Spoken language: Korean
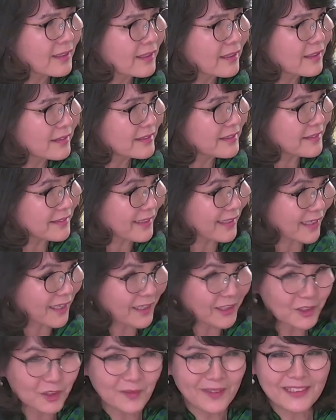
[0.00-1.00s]
이제 제가
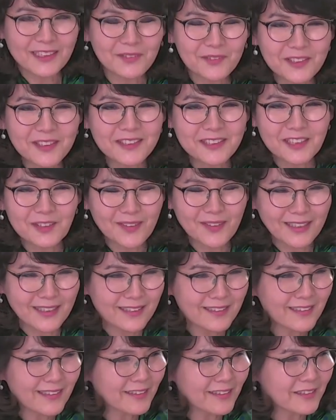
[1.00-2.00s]
아까도
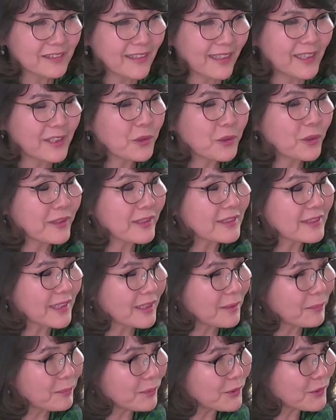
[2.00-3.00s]
말씀드렸지만 그 엘토이코
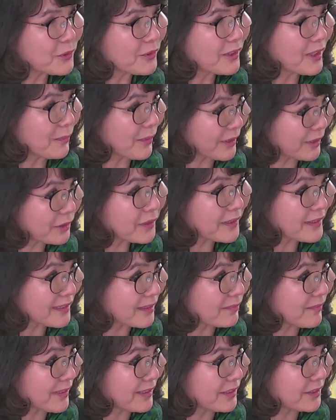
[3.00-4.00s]
깊은 소리에
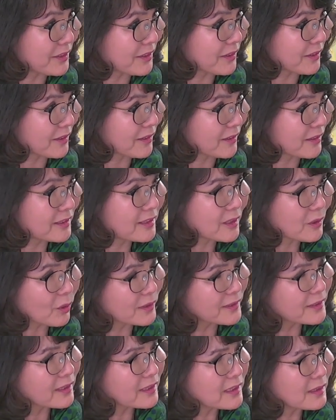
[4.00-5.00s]
매료됐단 말이죠. 근데
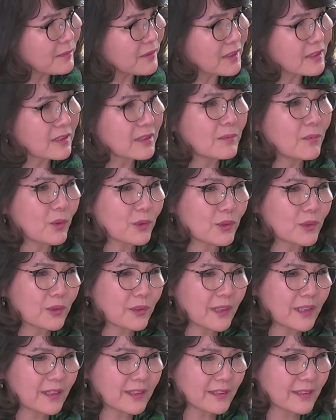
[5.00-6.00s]
권사님은 그
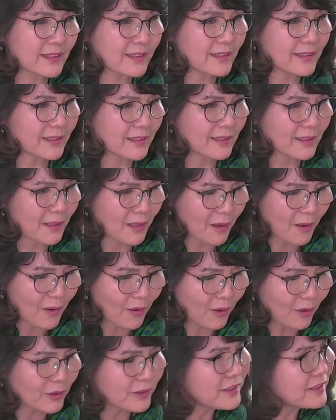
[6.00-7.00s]
목소리를
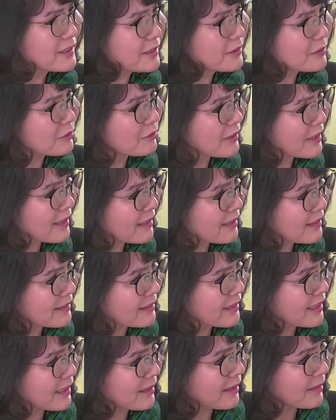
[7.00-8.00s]
언제 누가
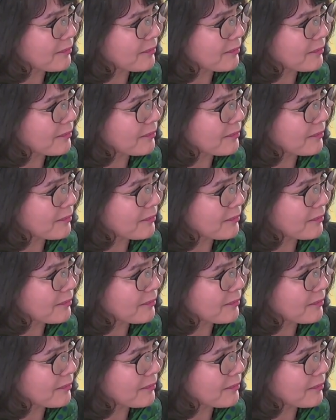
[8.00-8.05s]
이렇게